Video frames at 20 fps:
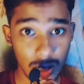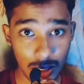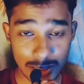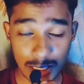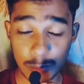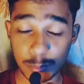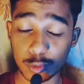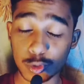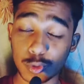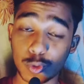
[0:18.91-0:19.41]

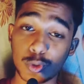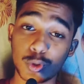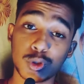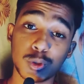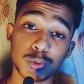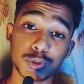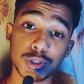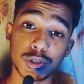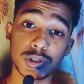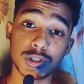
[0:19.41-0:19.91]
তার মধ্যে অন্যতম
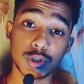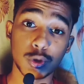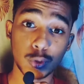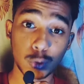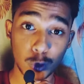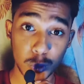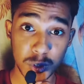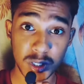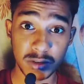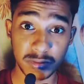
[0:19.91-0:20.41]
ছিল হচ্ছে
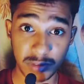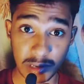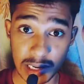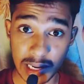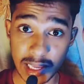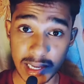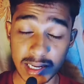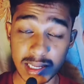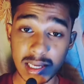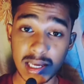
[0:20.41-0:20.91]
অঙ্কুশের
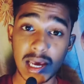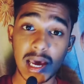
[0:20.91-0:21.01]
ভিলেন